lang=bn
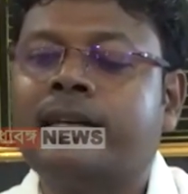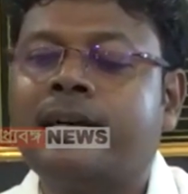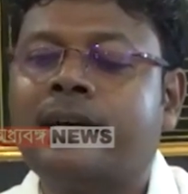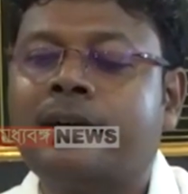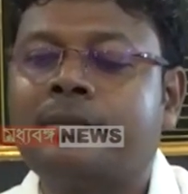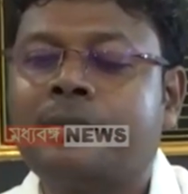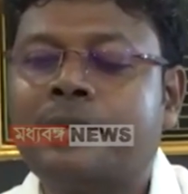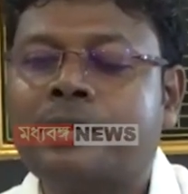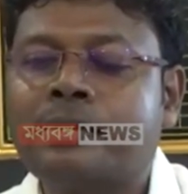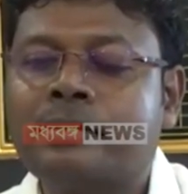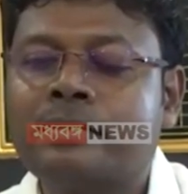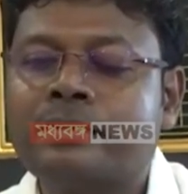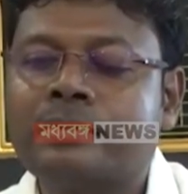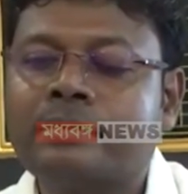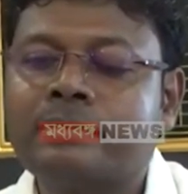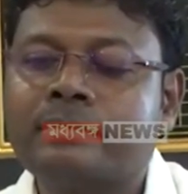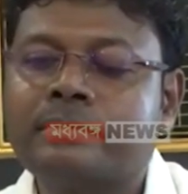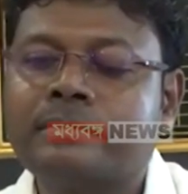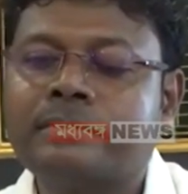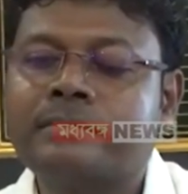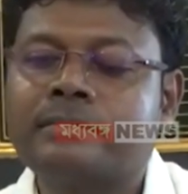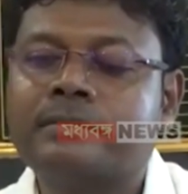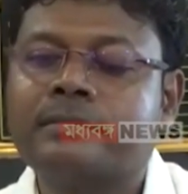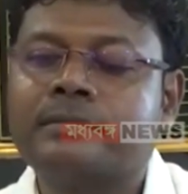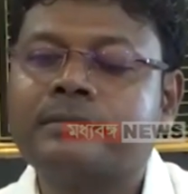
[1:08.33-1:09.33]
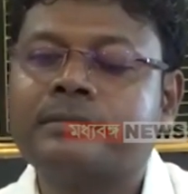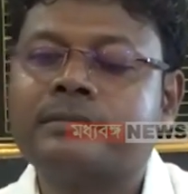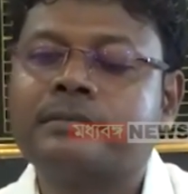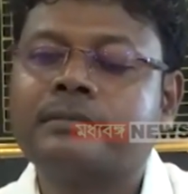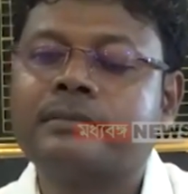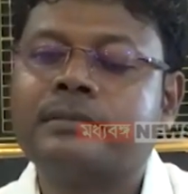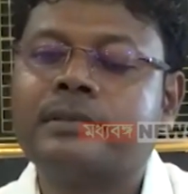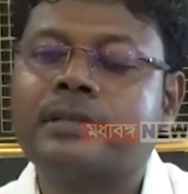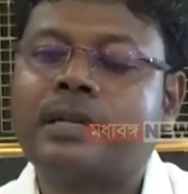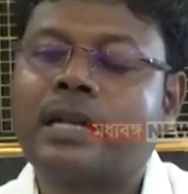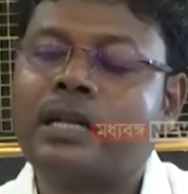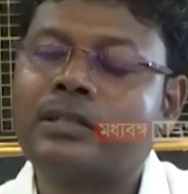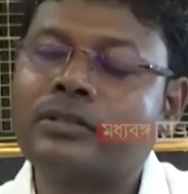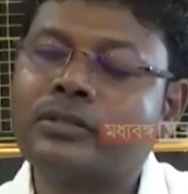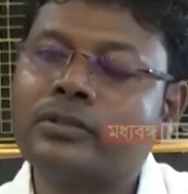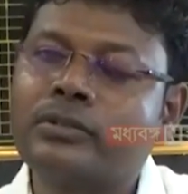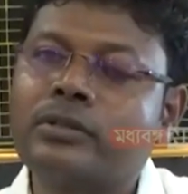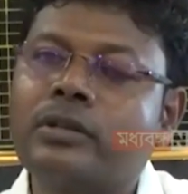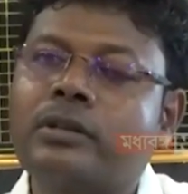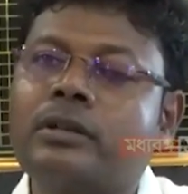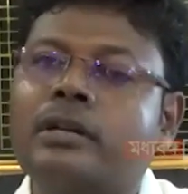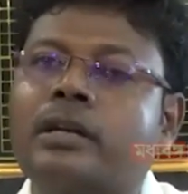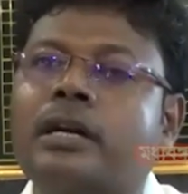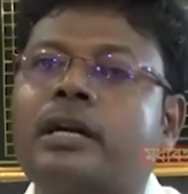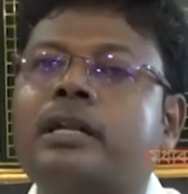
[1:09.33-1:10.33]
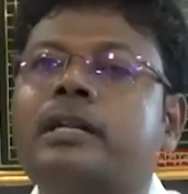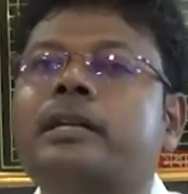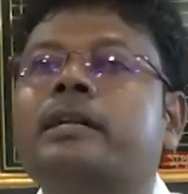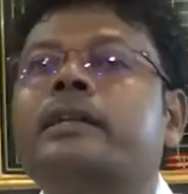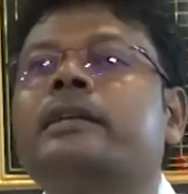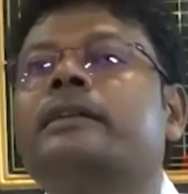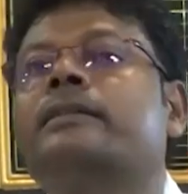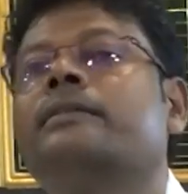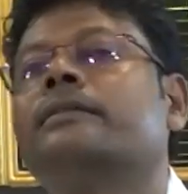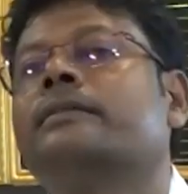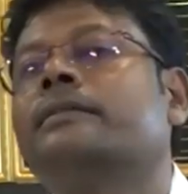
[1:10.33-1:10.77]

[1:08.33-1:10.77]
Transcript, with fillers: এবং রাজ্য সরকারের